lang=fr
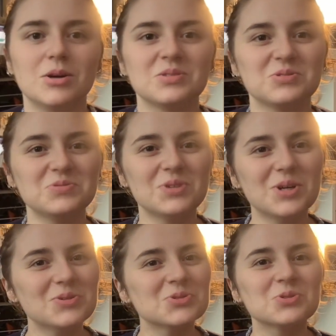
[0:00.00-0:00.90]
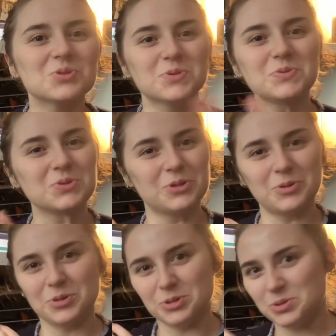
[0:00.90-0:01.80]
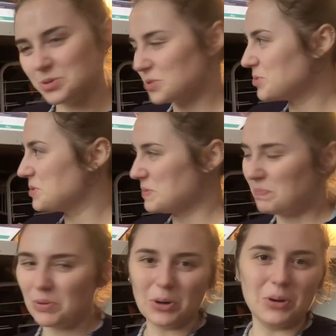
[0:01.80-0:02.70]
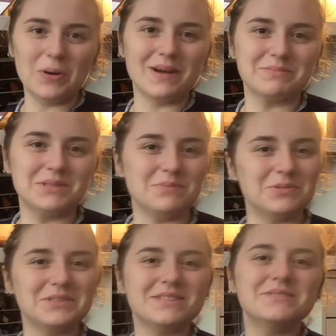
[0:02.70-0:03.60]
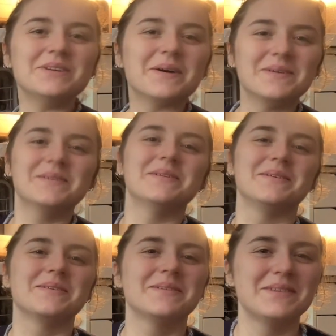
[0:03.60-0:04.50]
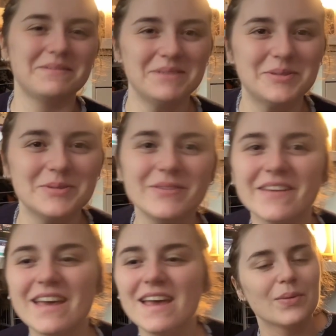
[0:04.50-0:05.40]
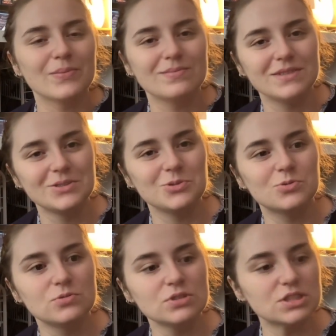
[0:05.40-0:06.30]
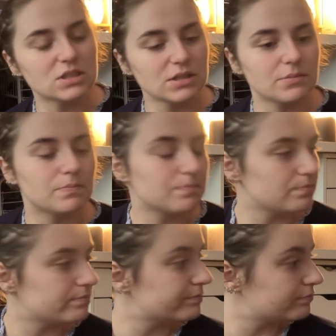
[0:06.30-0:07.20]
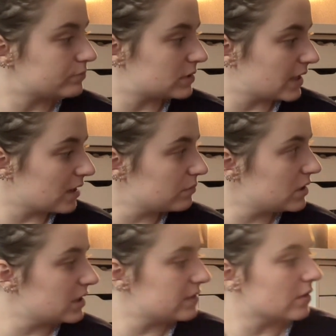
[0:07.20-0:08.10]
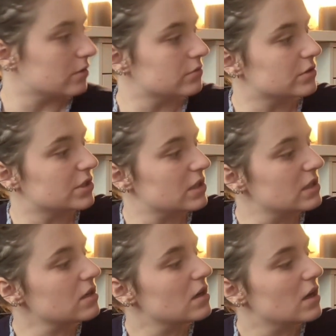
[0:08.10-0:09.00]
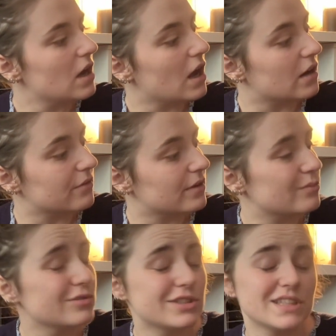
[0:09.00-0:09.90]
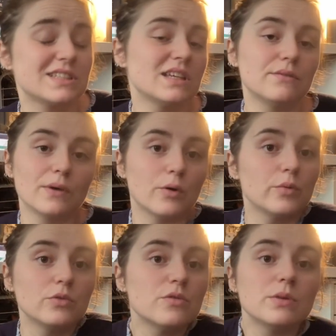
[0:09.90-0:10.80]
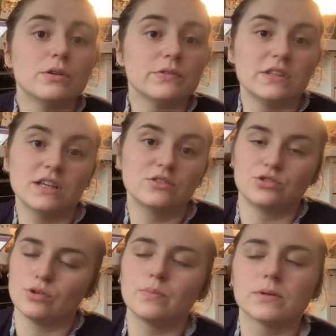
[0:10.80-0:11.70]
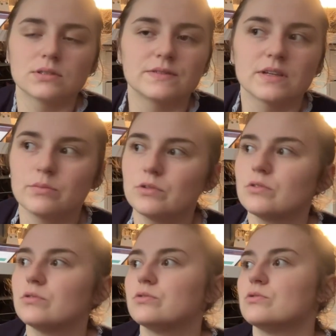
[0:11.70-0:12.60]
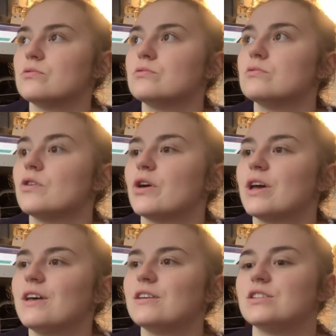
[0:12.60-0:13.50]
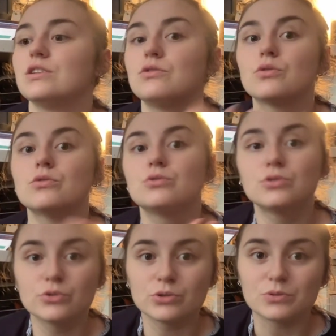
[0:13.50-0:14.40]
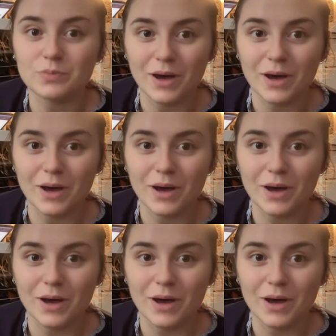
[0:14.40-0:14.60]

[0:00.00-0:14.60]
donc voilà, on se retrouve sur ce plan un petit peu différent que d'habitude. Mais du coup, j'ai terminé de ranger. Alors vraiment, j'ai essayé de faire au mieux, mais au final, je pense vraiment que je j'ai trop de choses par